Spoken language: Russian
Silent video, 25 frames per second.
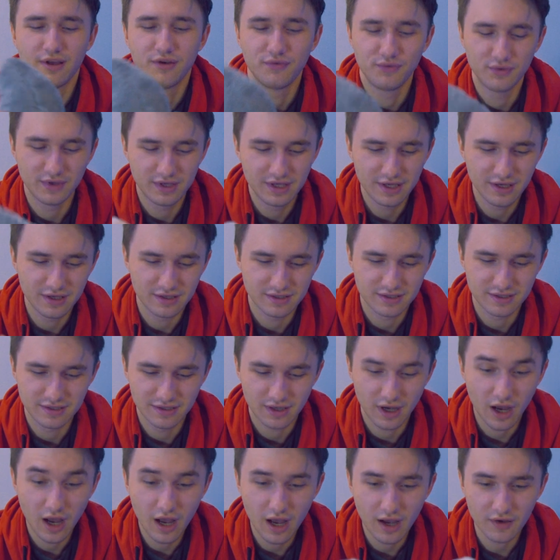Офигеть.
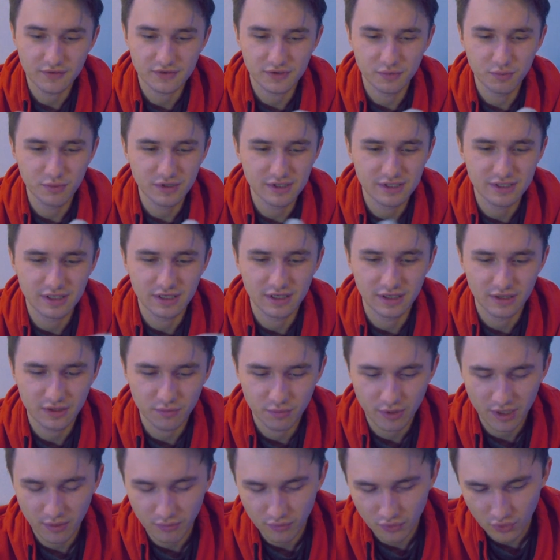А, в смысле, это
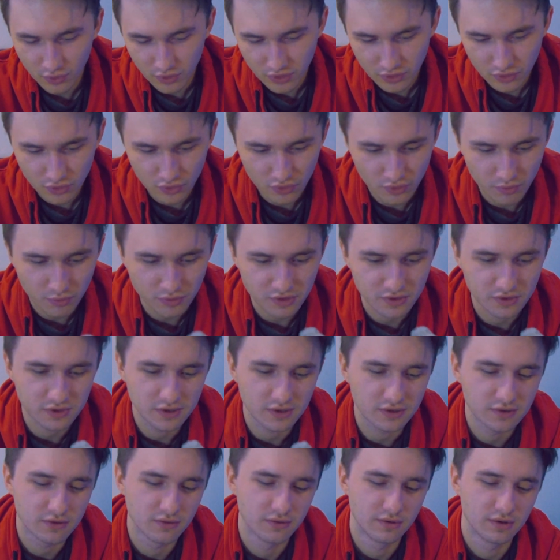прям руки туда можно
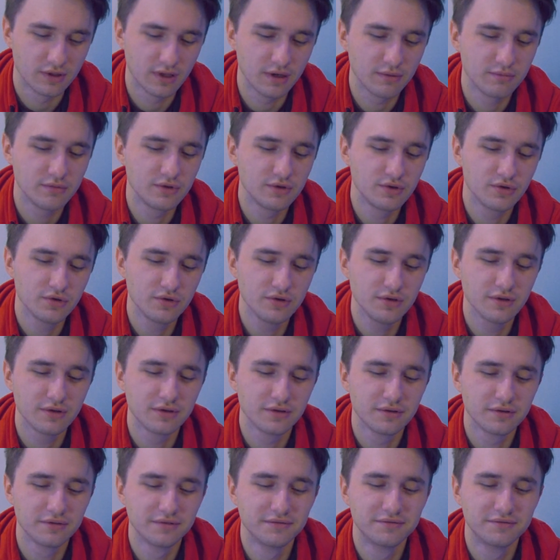засовывать? Там ничего нет.